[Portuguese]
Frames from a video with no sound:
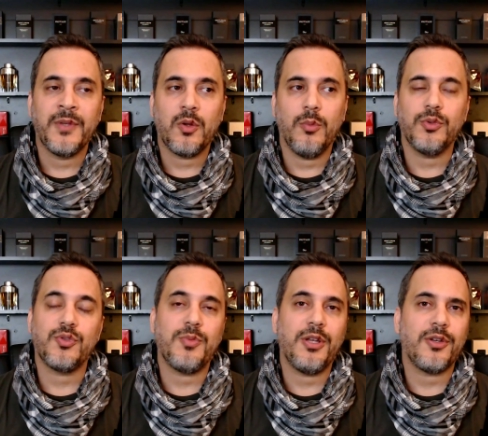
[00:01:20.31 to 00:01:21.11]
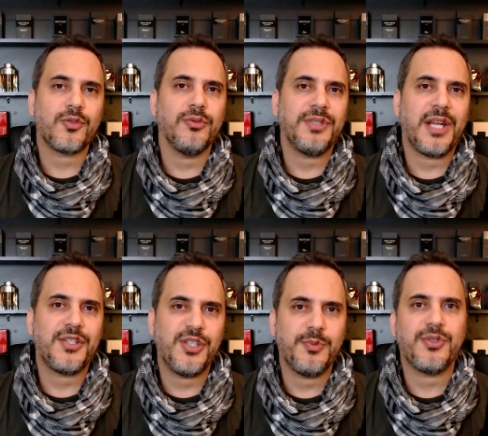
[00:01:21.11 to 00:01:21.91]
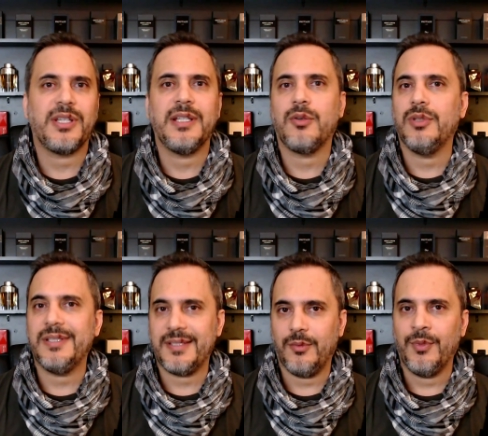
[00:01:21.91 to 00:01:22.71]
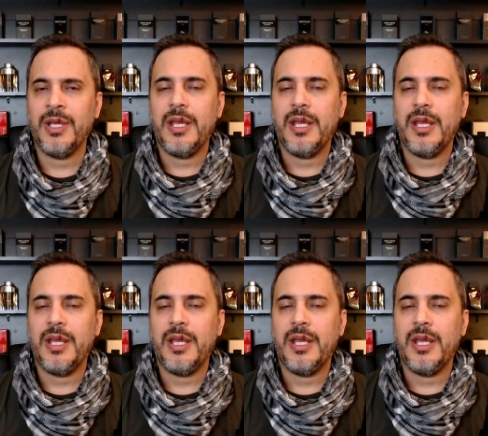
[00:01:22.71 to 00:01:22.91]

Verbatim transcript: como um dos melhores contratipos aqui da coleção.